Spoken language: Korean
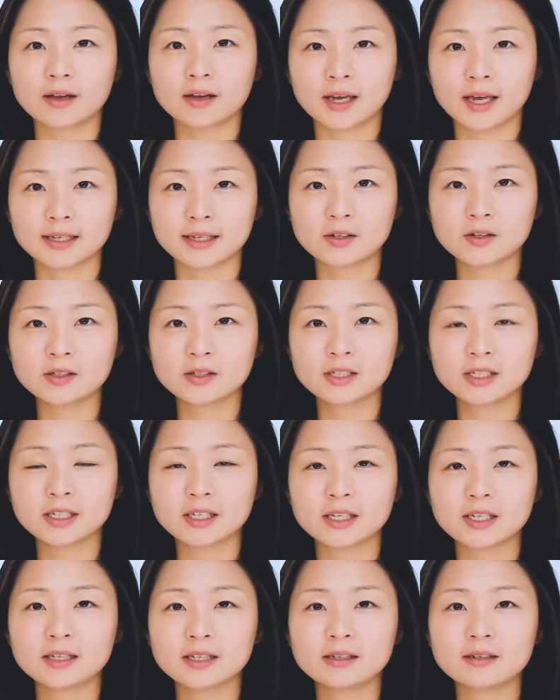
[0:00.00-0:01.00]

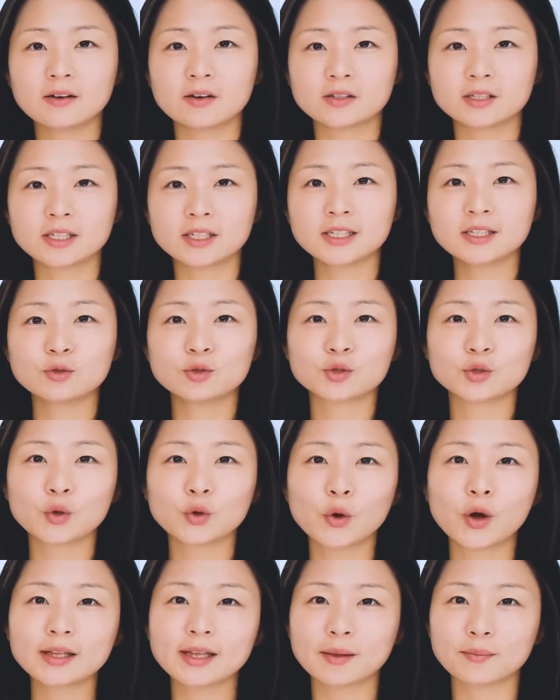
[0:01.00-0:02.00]
개선시키는 것이
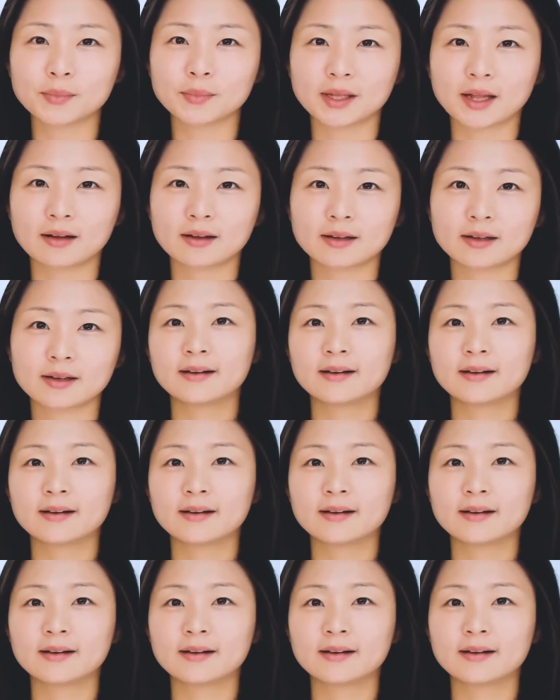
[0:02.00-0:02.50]
중요하답니다.